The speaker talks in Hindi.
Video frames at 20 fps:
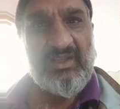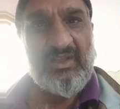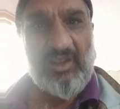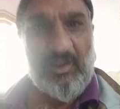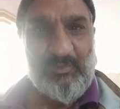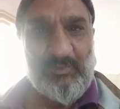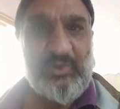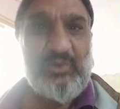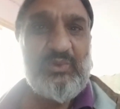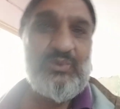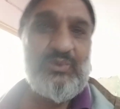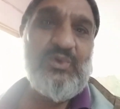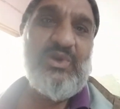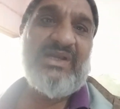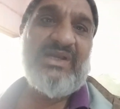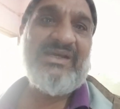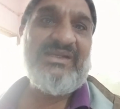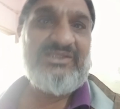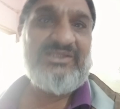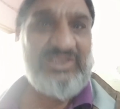अभी उनको
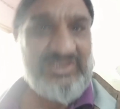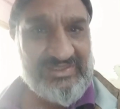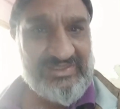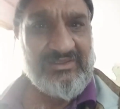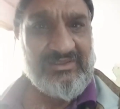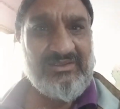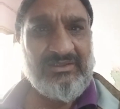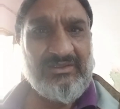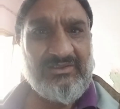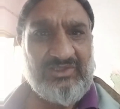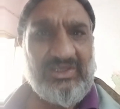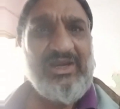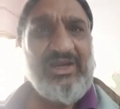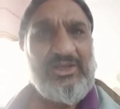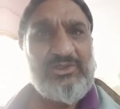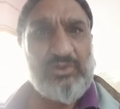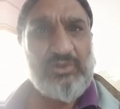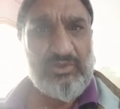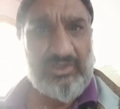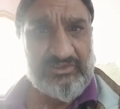अकल थी तेरह
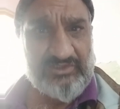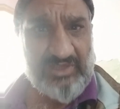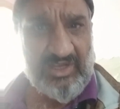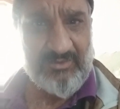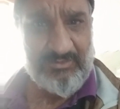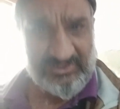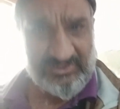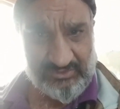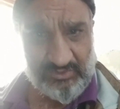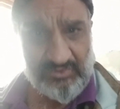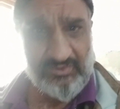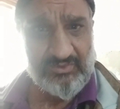चौदह साल बच्चों